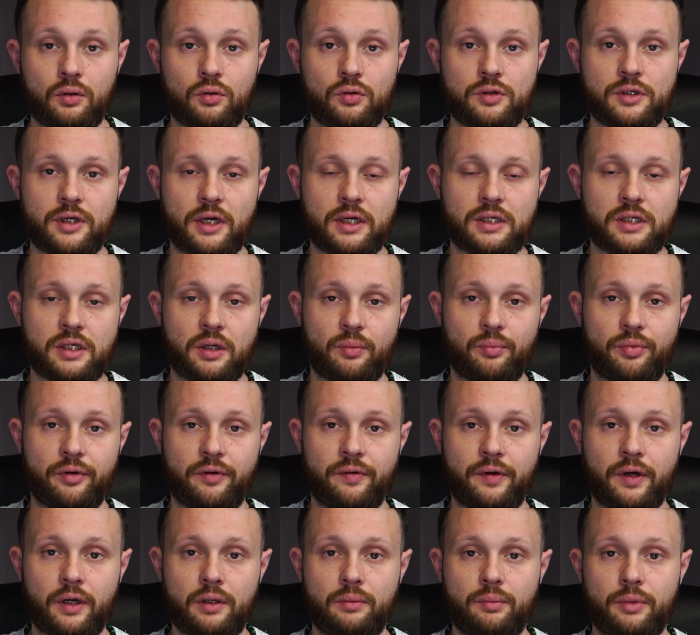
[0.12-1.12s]
Друзья, всем
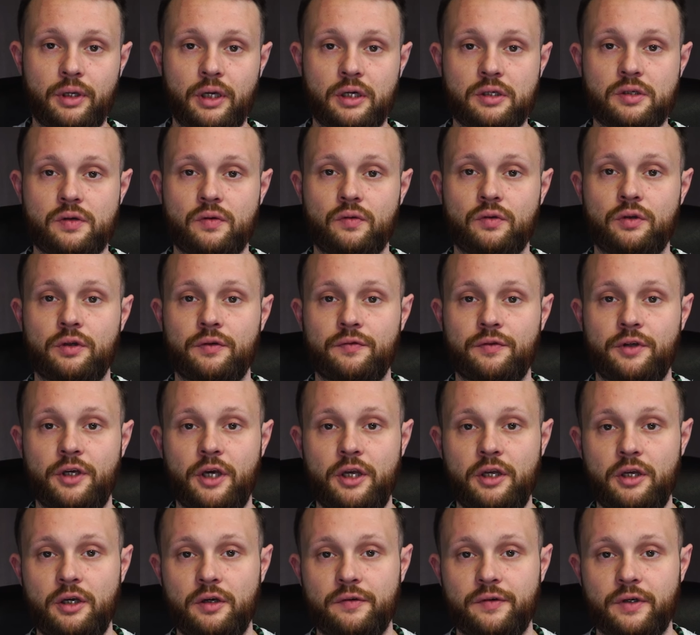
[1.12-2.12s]
привет, меня зовут
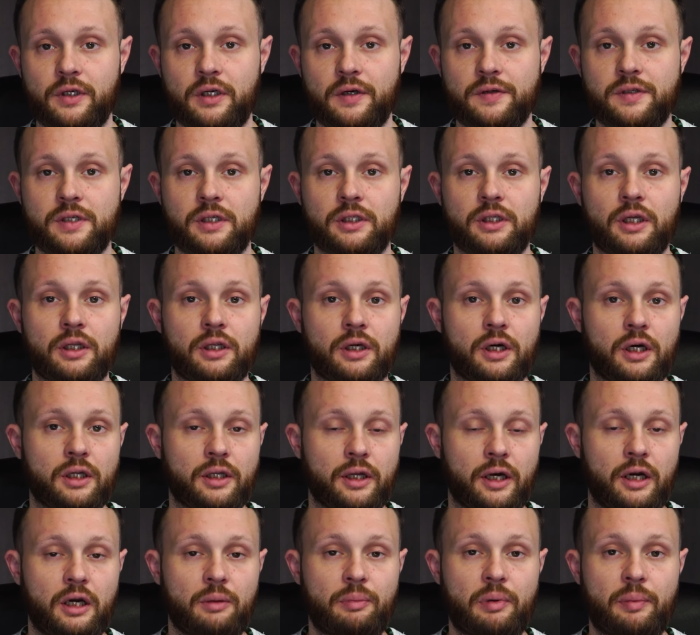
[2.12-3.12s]
Евгений и вы как всегда на
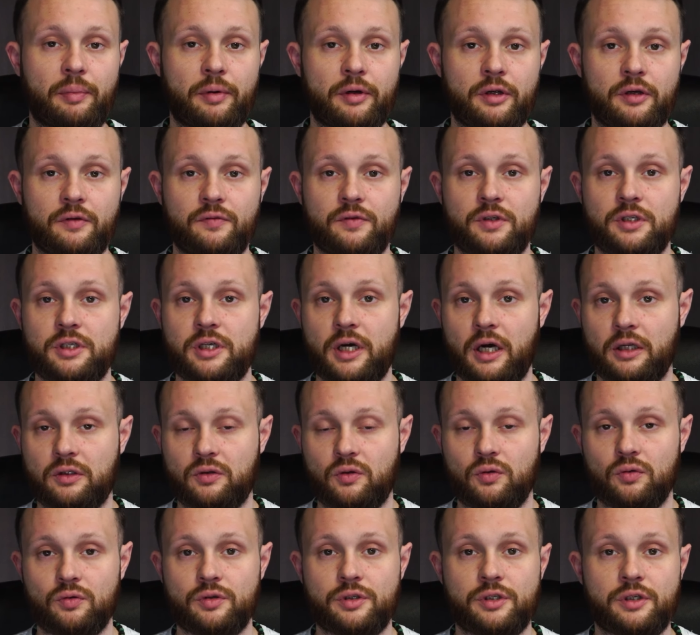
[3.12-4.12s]
канале Попади в
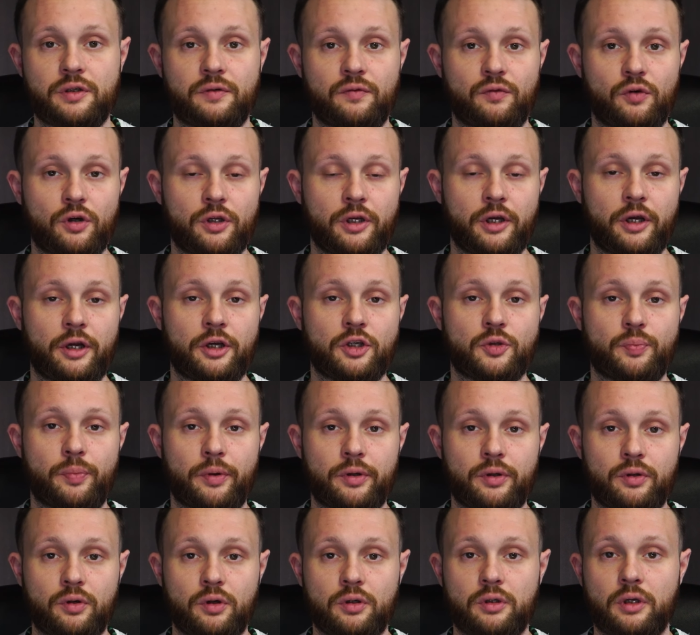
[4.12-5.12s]
десятку. Сегодня речь
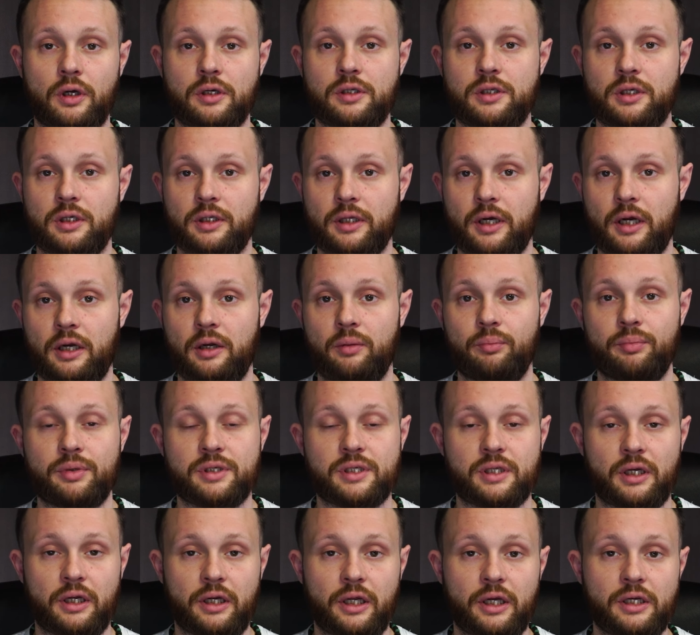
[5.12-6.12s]
пойдет о сигнальном
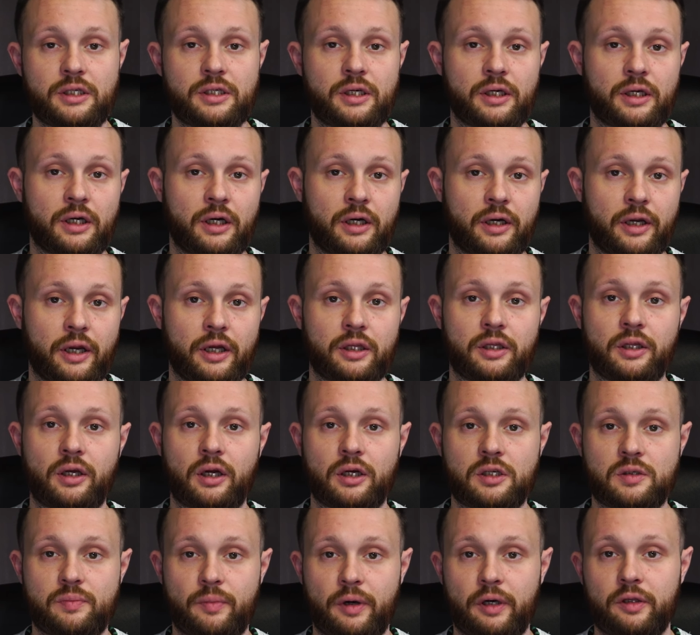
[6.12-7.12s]
пистолете, конкретно
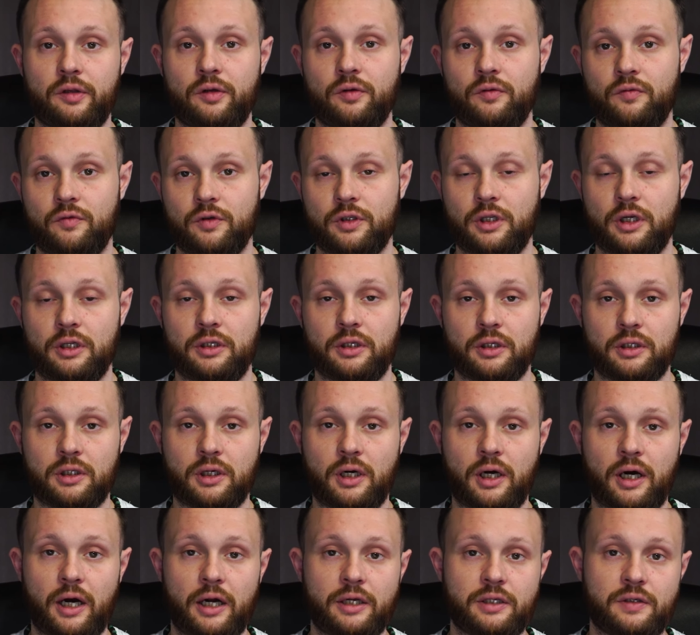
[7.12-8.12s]
рассматриваем вот этот
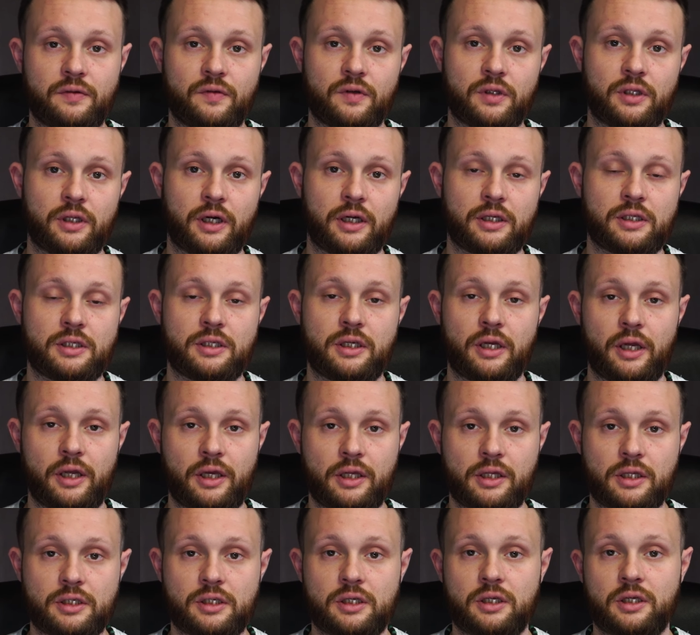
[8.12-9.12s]

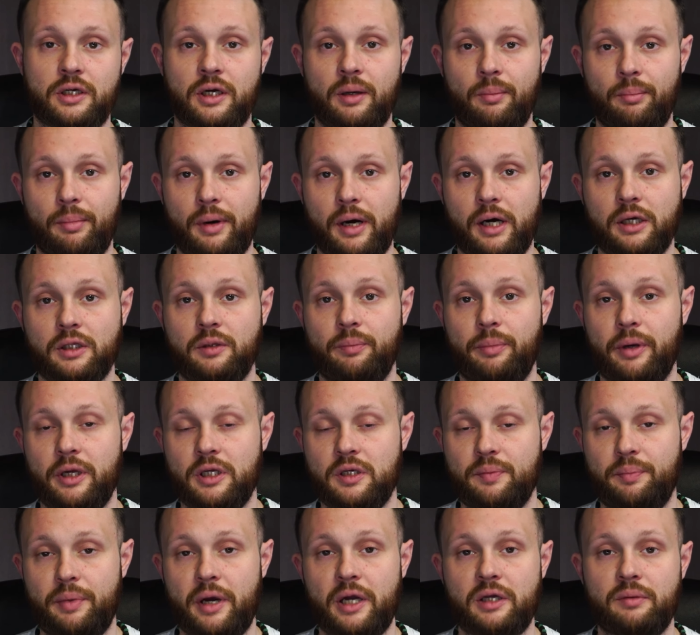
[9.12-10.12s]
К1911 компакт
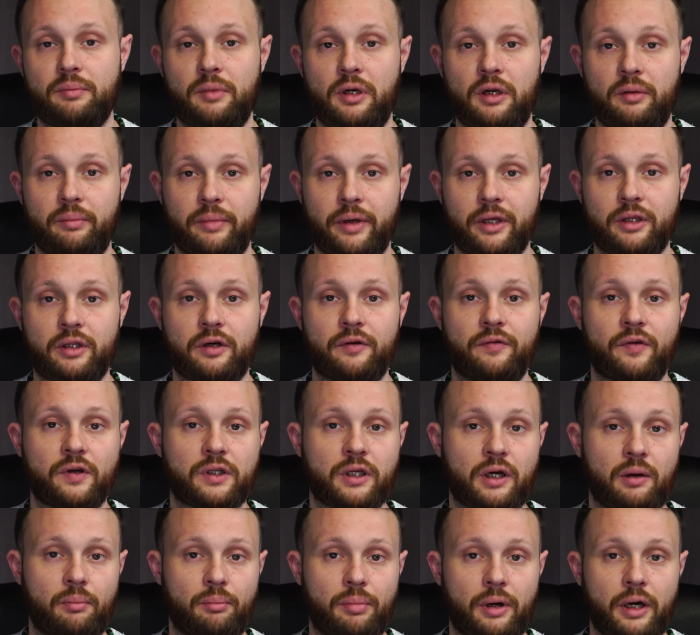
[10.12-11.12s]
5,5 мм от
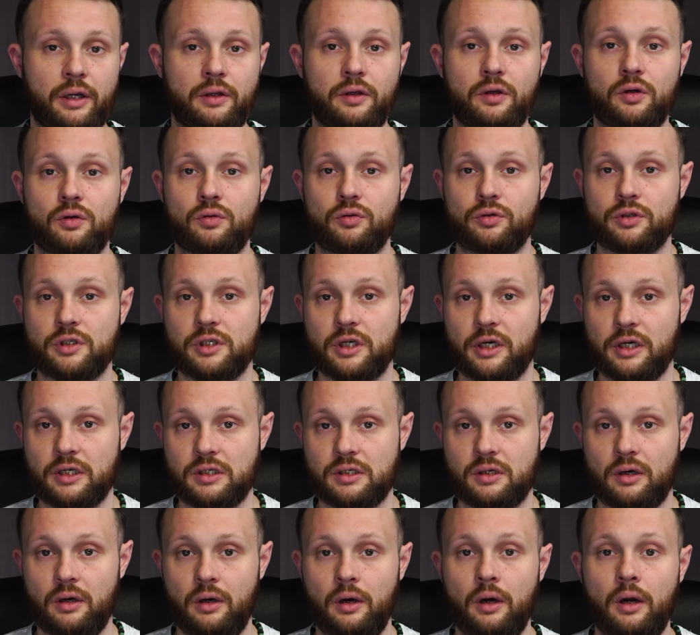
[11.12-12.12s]
компании
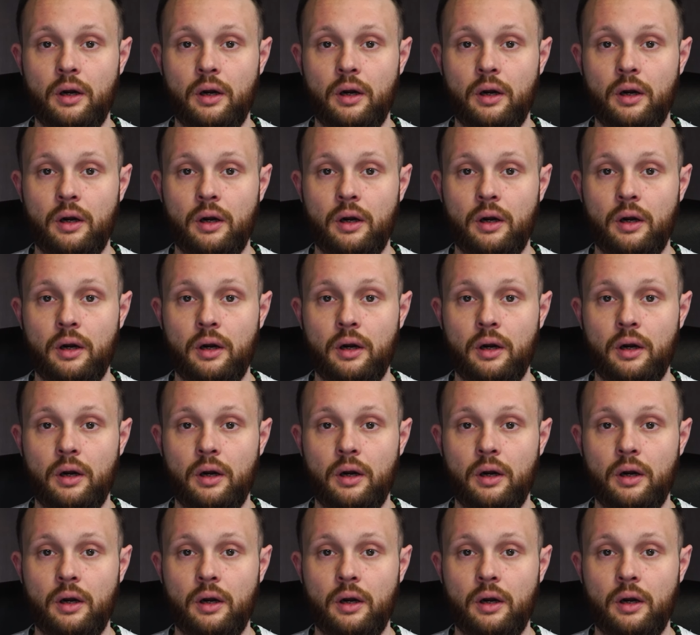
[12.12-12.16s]
Cursess.